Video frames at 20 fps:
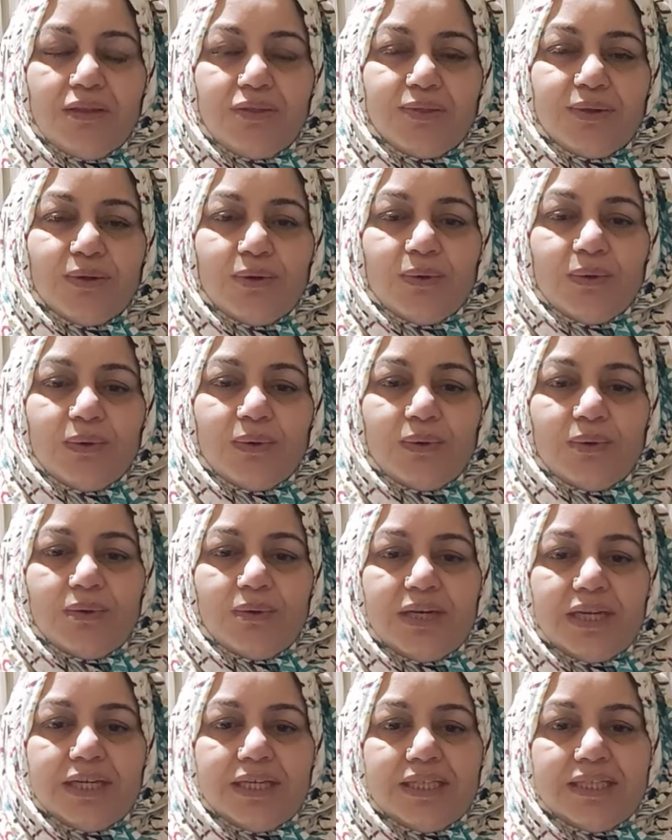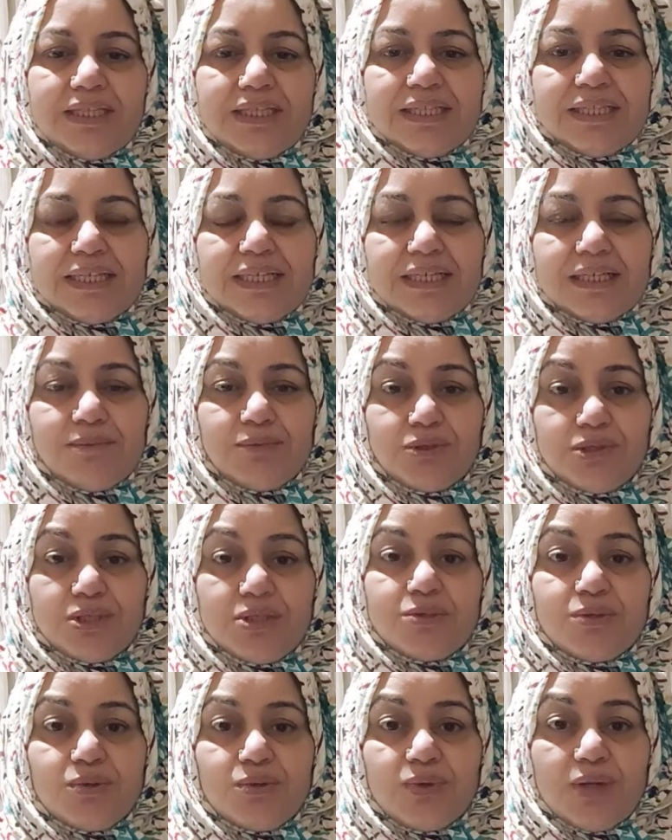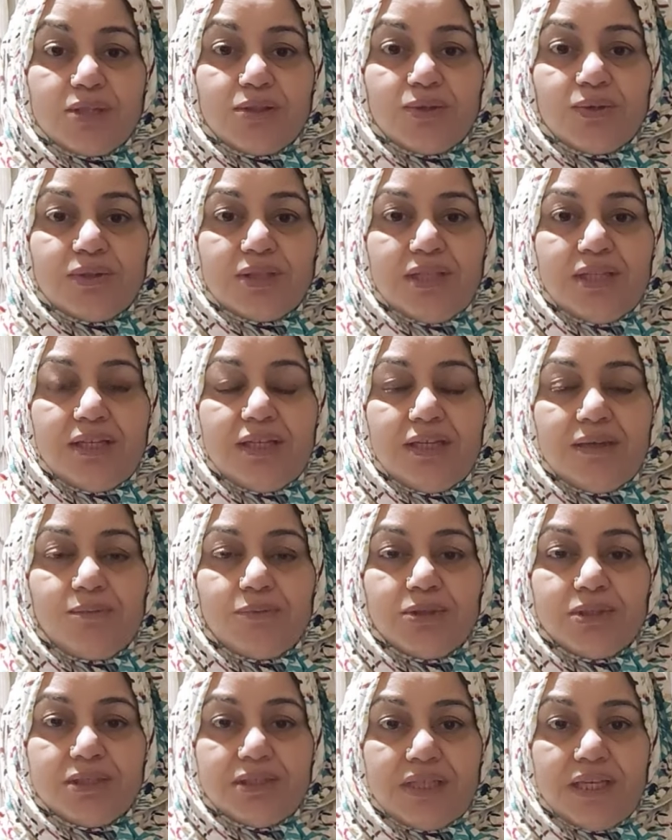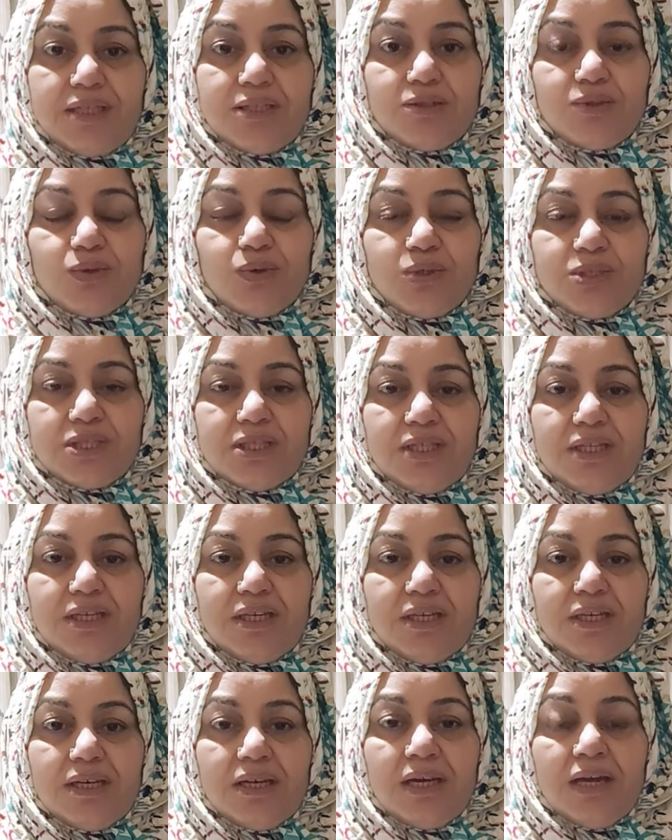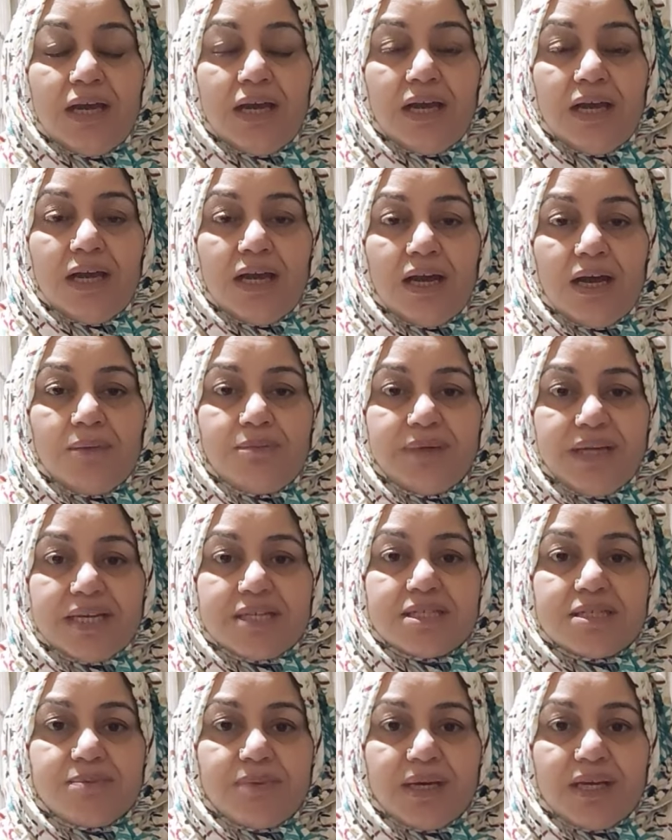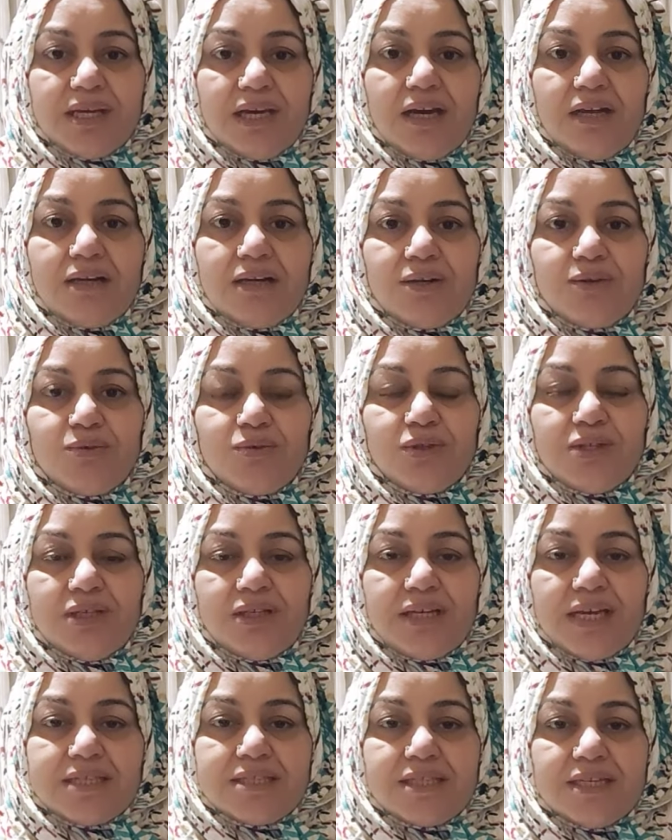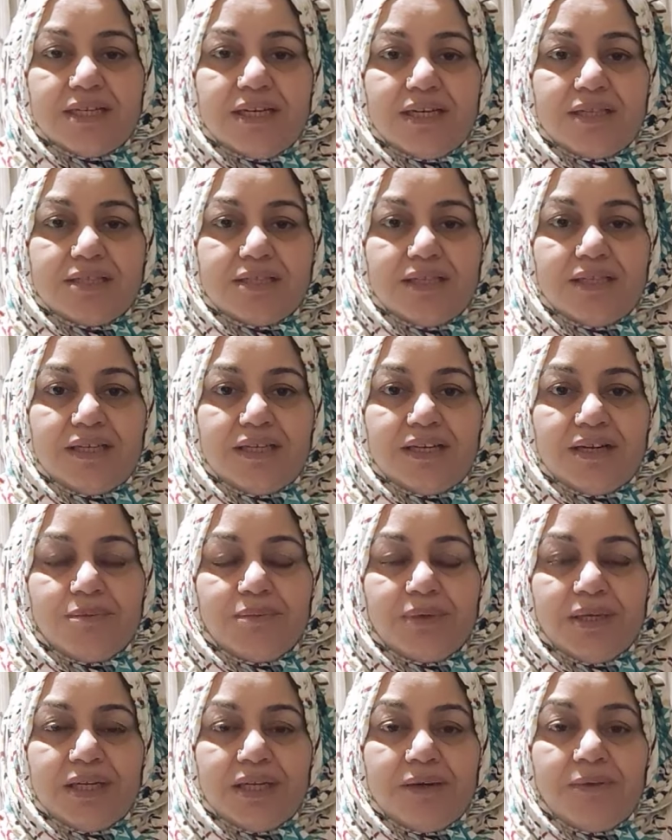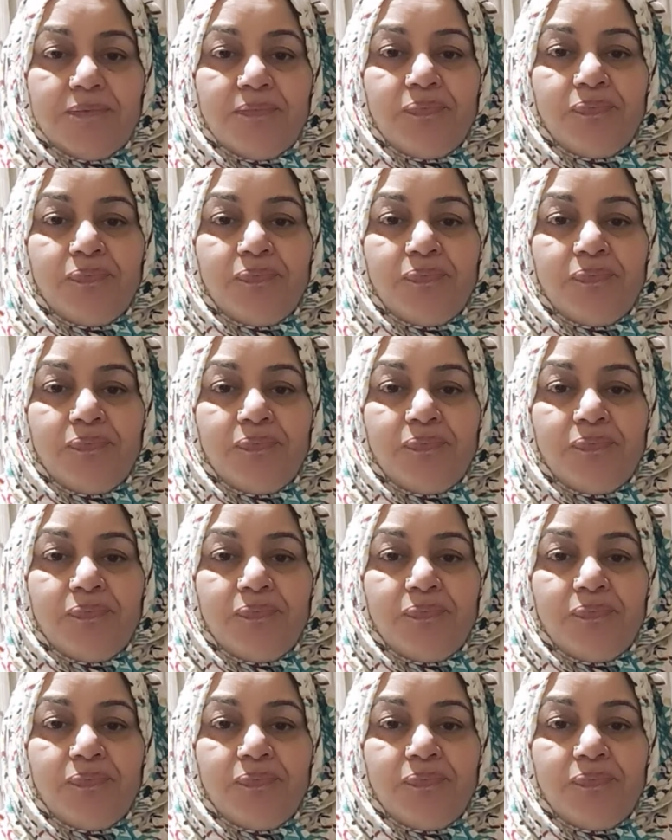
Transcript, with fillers: तो लेकिन ये था कि मुझे ज़रूरत तो थी मुझे यही सोच थी कि अब नेक्स्ट मैं क्या करूँगी कैसे घर चलेगा मेरा